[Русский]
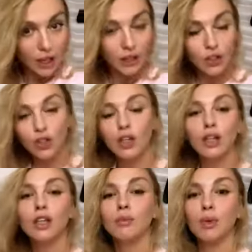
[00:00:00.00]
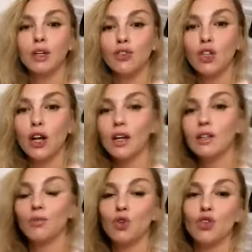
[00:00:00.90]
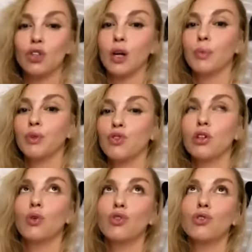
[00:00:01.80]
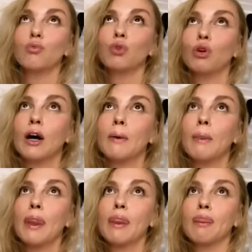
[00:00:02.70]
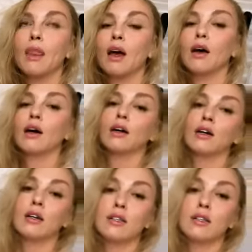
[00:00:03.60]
Значит, дорогие мои, вчера немножечко я получила очень много Э,